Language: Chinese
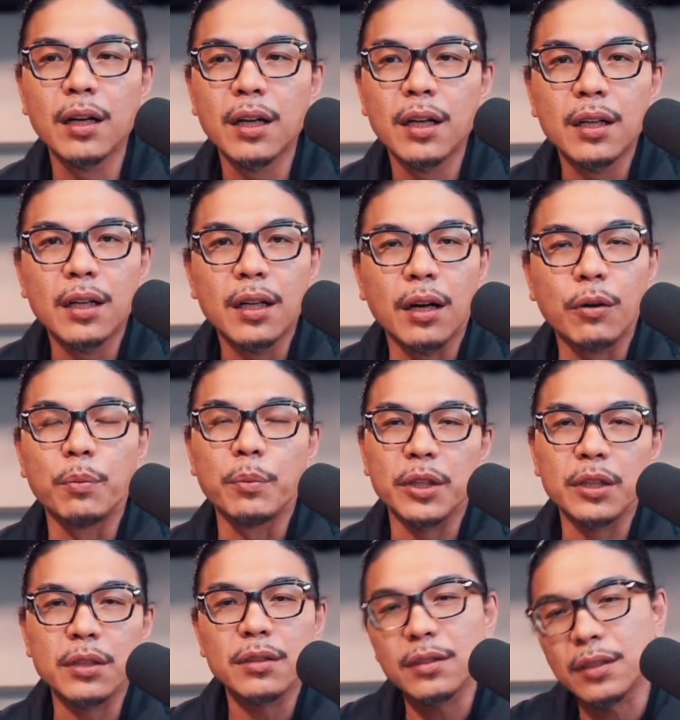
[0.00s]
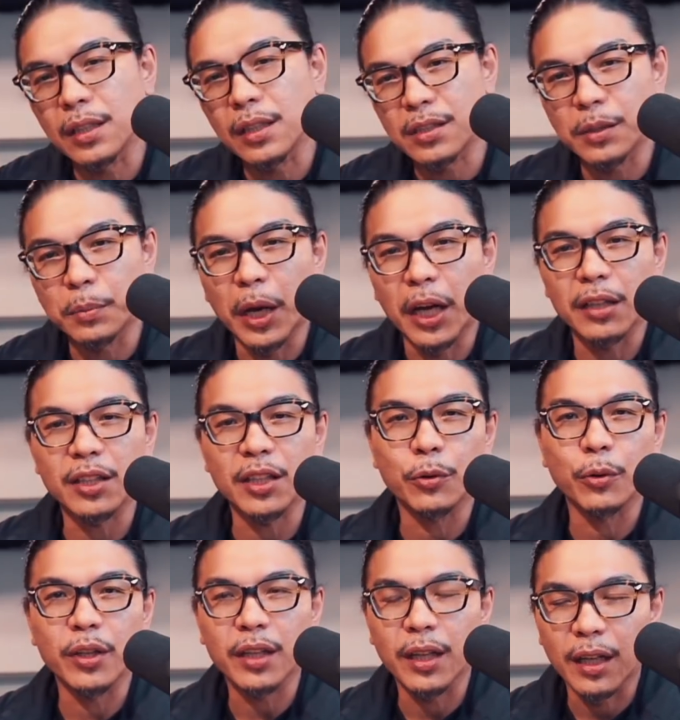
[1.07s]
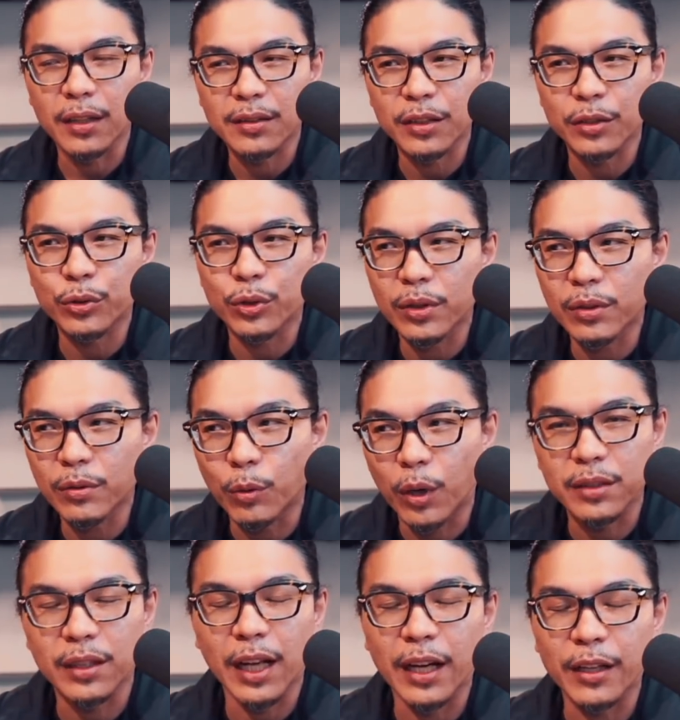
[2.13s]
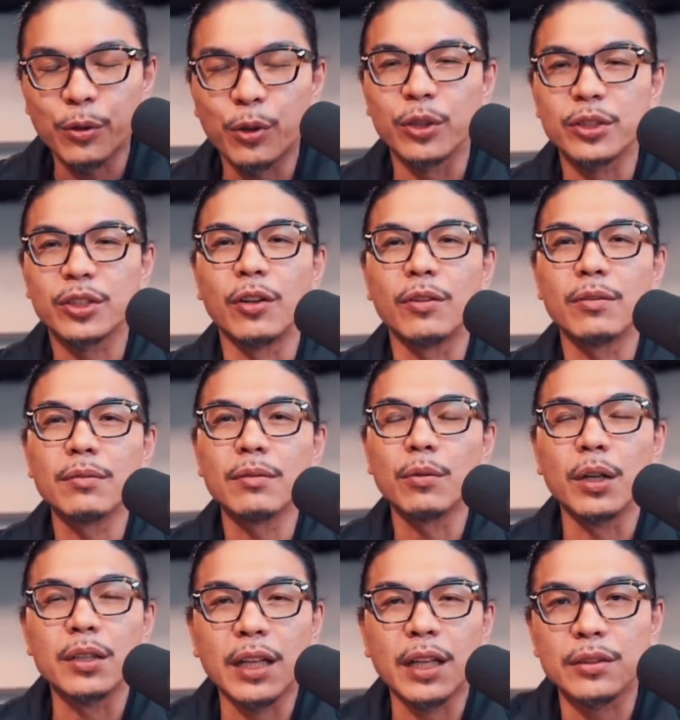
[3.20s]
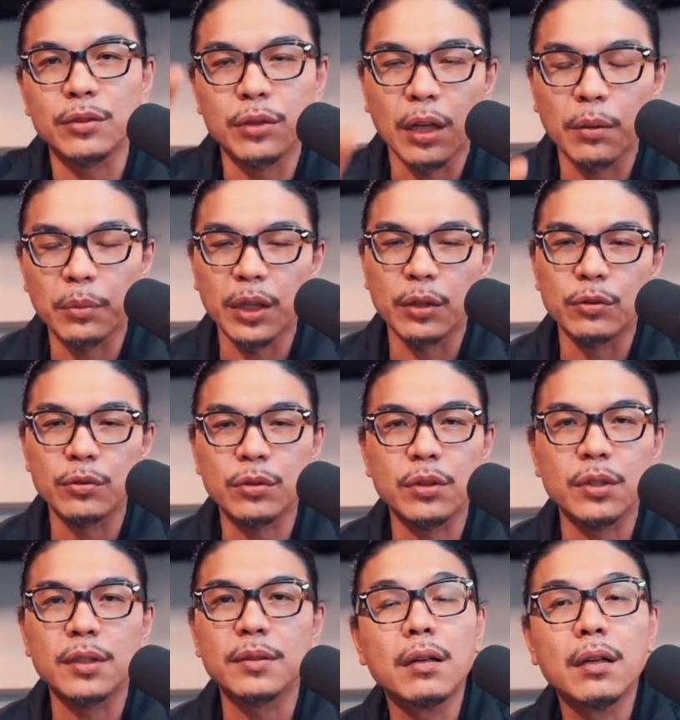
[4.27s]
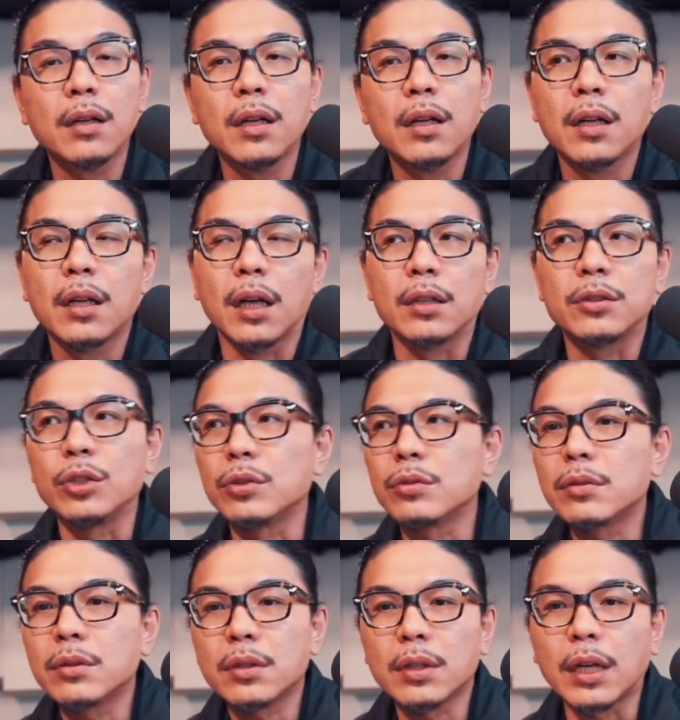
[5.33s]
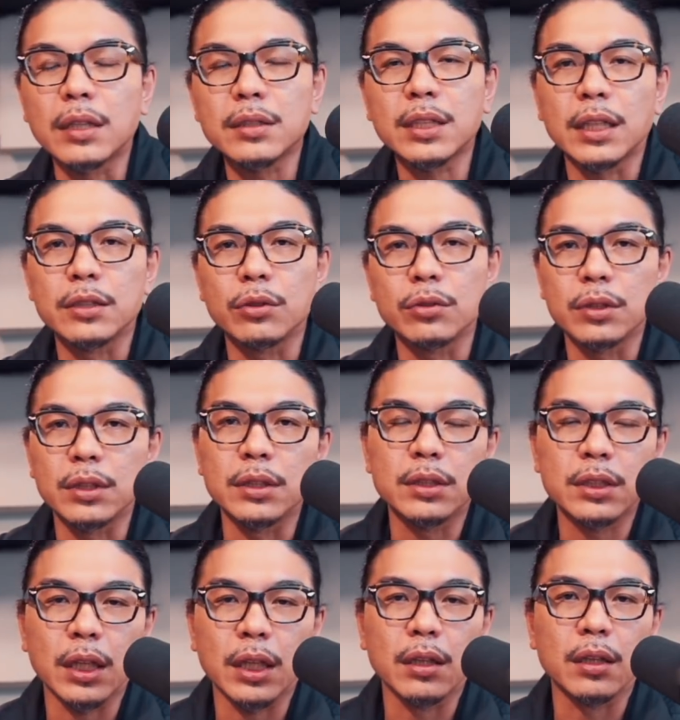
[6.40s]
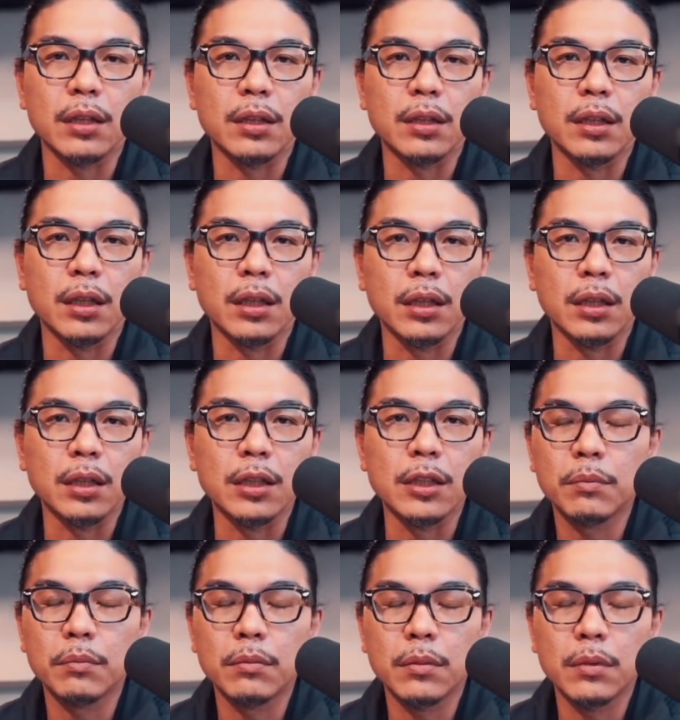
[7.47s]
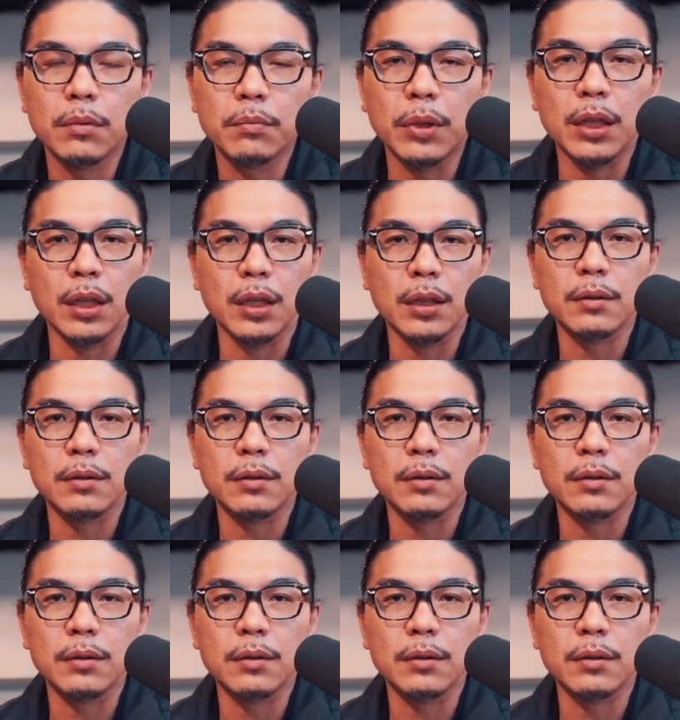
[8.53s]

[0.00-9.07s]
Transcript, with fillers: 那、啊、我们这个西班牙帝国应该要继续往南扩充，往南就到秘鲁去了，然后就当下就是签了一个命令。